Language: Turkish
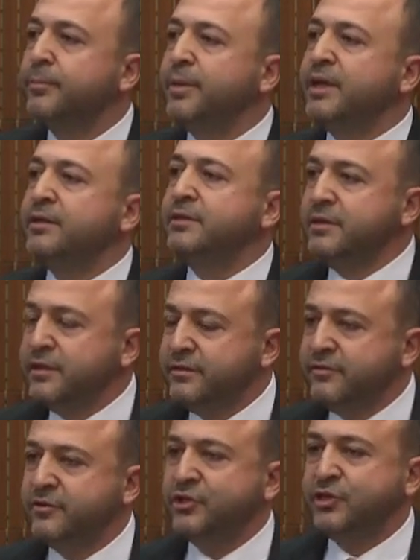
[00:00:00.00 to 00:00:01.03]
Beni
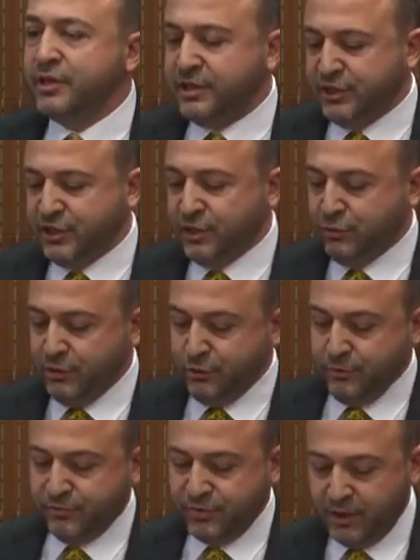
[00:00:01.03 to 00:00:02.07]
dinlediğiniz için de teşekkür
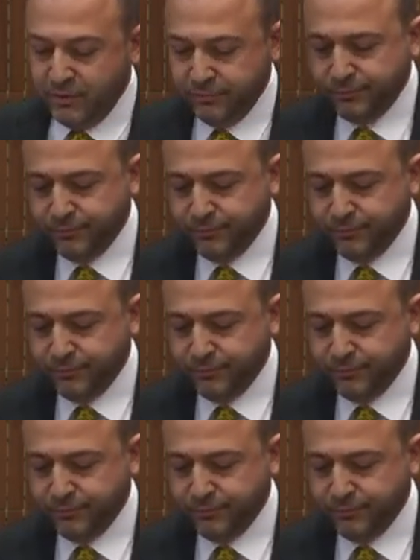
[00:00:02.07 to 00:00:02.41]
ediyorum. Sağ olun.